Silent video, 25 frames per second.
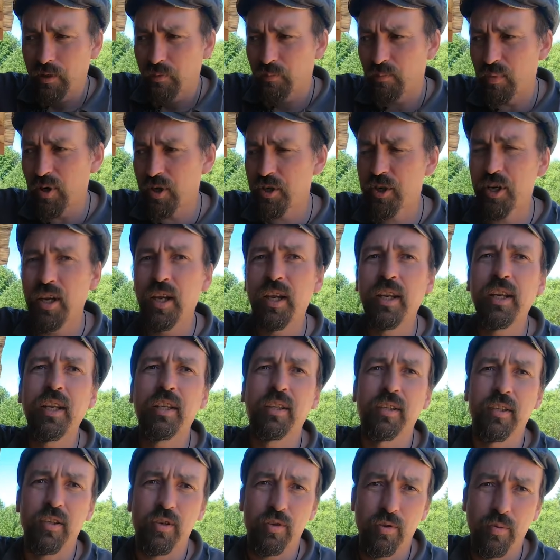большая
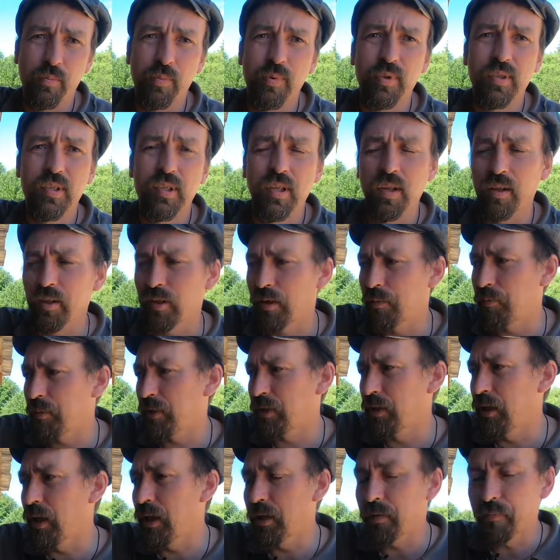редкость, чтобы он стал
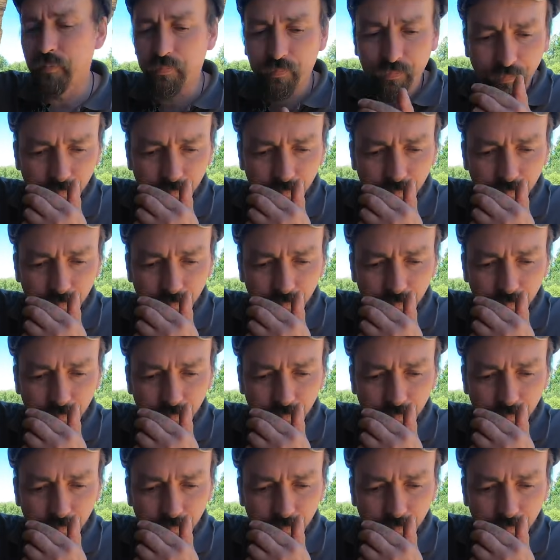нападать.